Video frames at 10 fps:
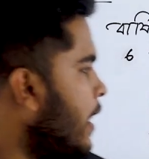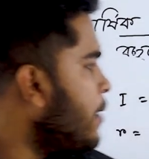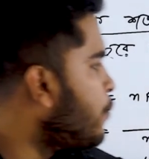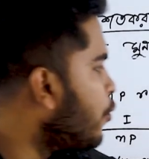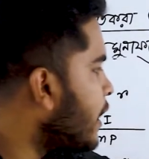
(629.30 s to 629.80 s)
এই
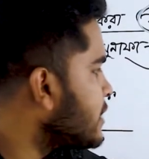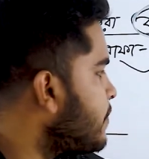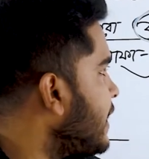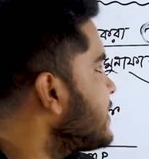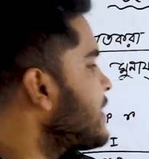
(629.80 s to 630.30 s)
ফোর এক্স
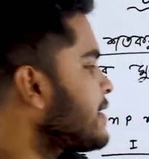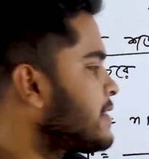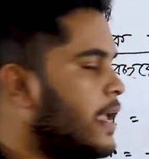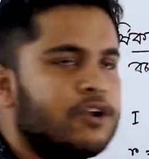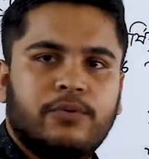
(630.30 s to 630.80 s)
মাইনাস এক্স
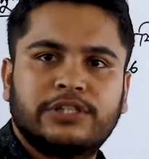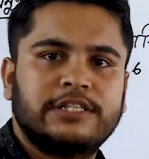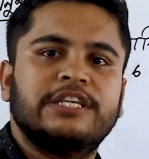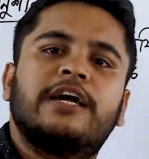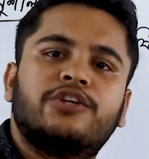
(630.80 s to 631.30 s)
কেন
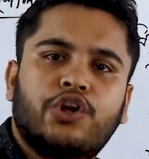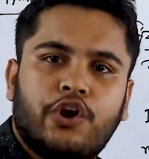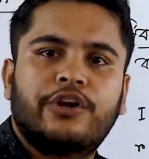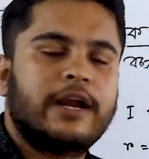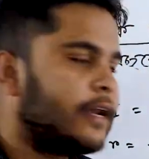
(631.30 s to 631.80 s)
বসাচ্ছি কারণ
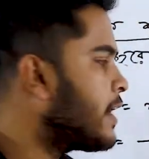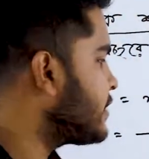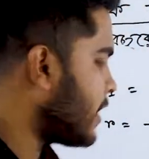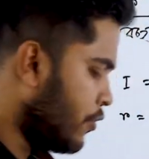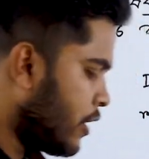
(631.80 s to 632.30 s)
শর্টকাটে
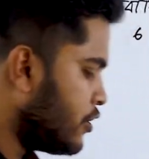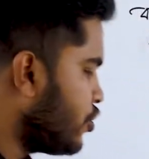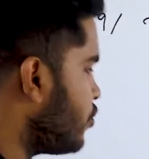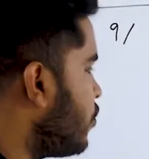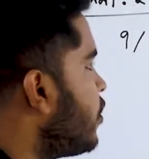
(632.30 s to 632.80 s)
কাজটা করার
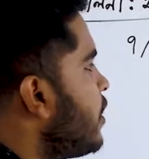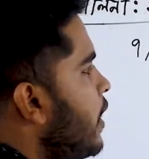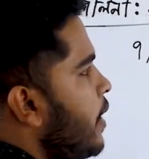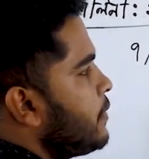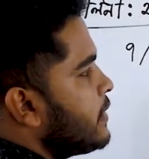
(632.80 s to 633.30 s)
জন্য
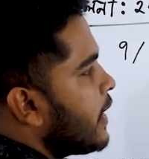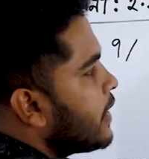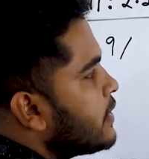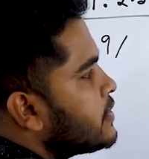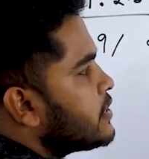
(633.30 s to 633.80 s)
আমি
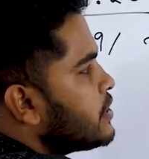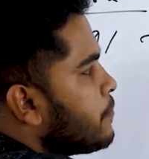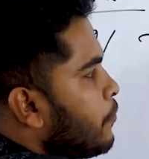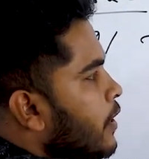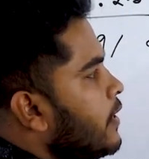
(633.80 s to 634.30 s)
দেখাতে চাচ্ছি যে
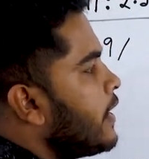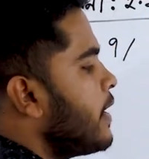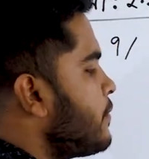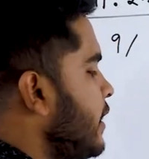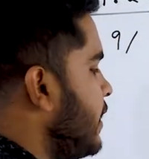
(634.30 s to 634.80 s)
পরের লাইনে
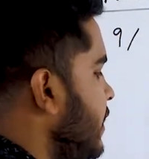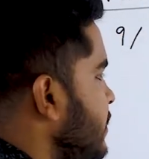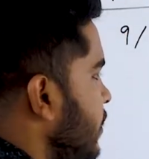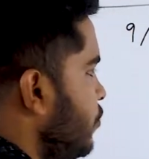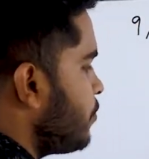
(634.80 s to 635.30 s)
আমরা কি
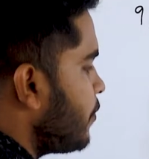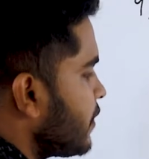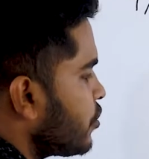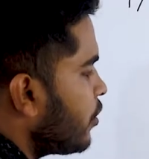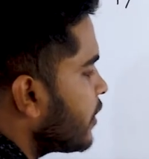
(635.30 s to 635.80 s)
কাজটা করব বা
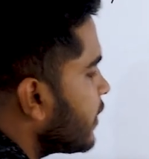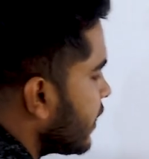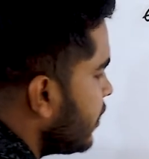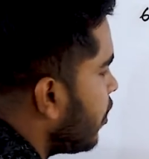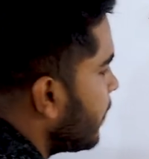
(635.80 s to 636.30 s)
শর্টকাটটা
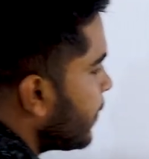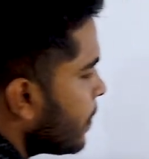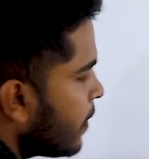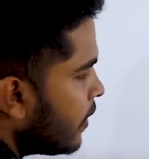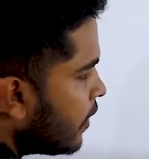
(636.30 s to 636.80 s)
কি হবে
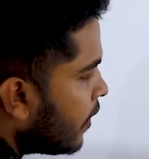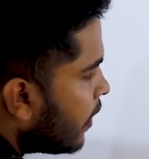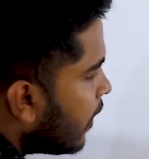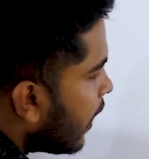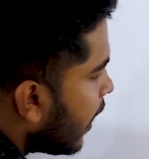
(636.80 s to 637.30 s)

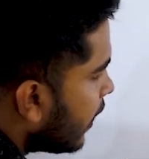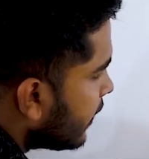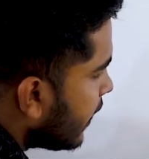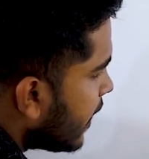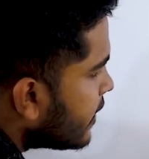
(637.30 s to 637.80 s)
আর
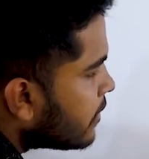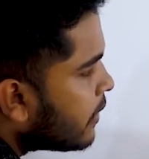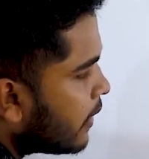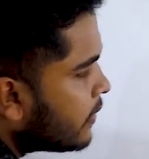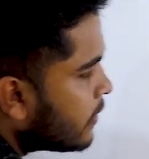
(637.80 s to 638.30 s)
এন এর
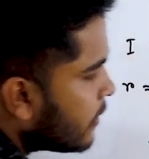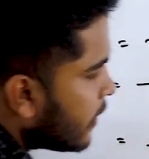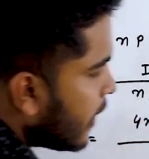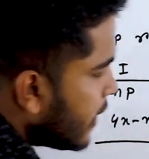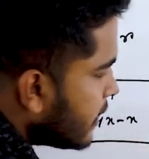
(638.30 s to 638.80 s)
মান
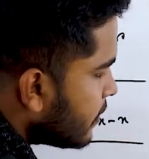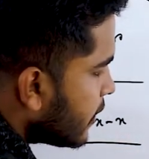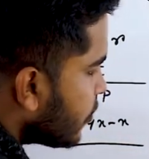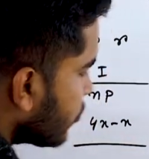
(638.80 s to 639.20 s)
এন এর মান